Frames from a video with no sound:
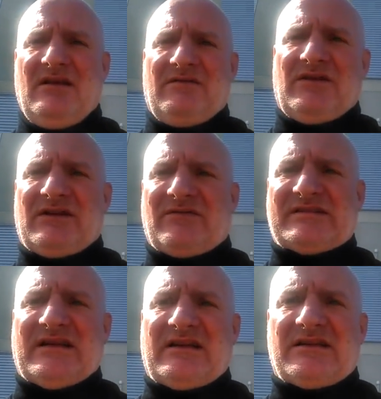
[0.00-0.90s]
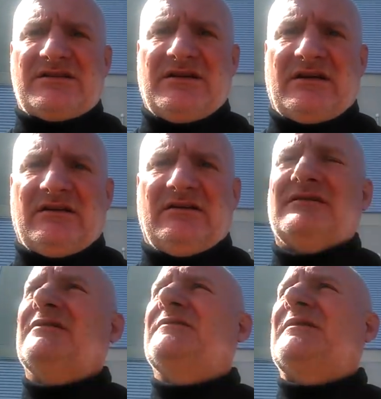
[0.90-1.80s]
Witam Was serdecznie e,
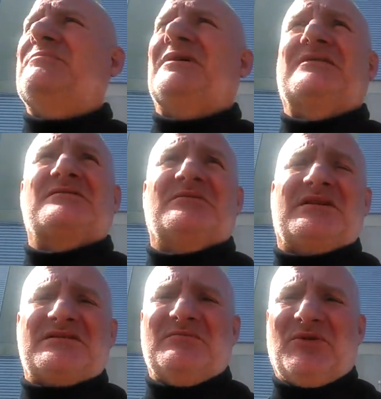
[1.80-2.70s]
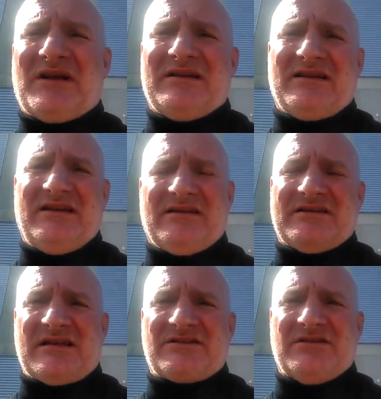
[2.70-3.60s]
w ten piękny słoneczny poranek. Jedni
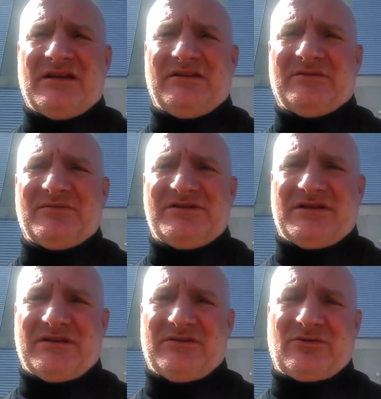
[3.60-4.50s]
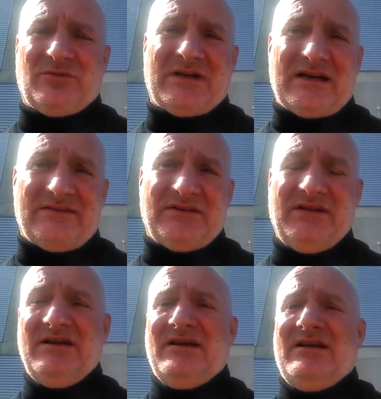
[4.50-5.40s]
zaczynają dzień od kubka kawy,
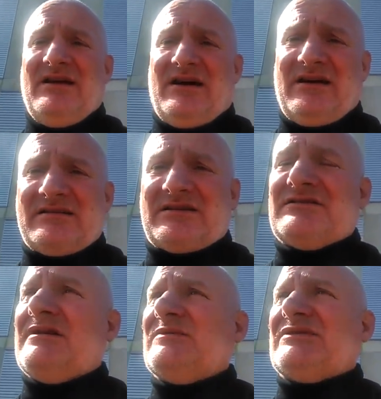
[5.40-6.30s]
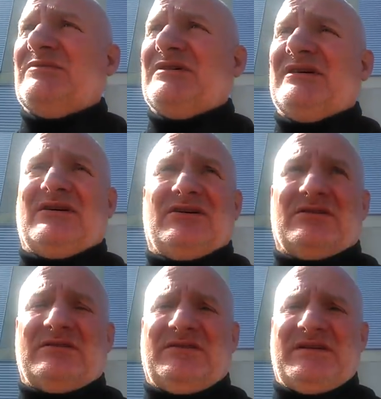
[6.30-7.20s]
a ja zaczynam sobie
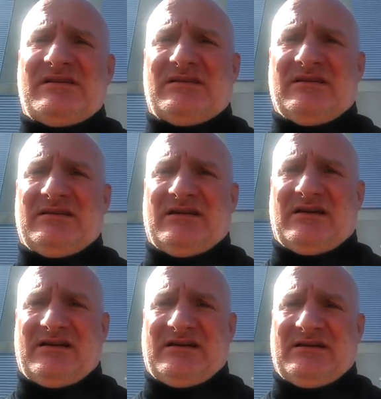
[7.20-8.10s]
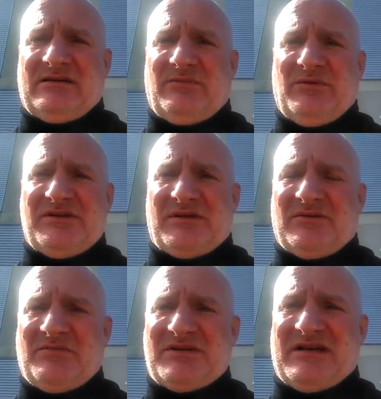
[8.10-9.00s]
od wizyty na pobliskim
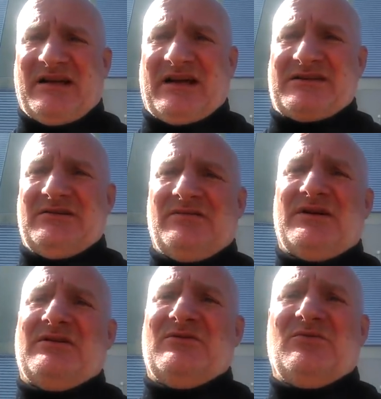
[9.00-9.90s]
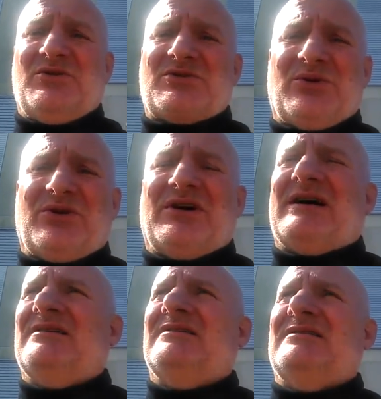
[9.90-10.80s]
komisariacie. No wiadomo, mój szur
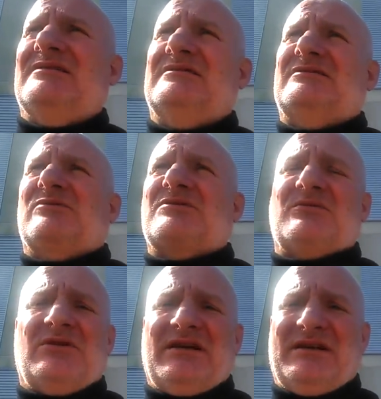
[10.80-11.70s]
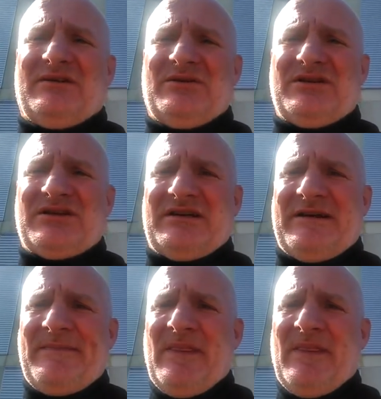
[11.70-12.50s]
kochany złożył kolejne doniesienie. E,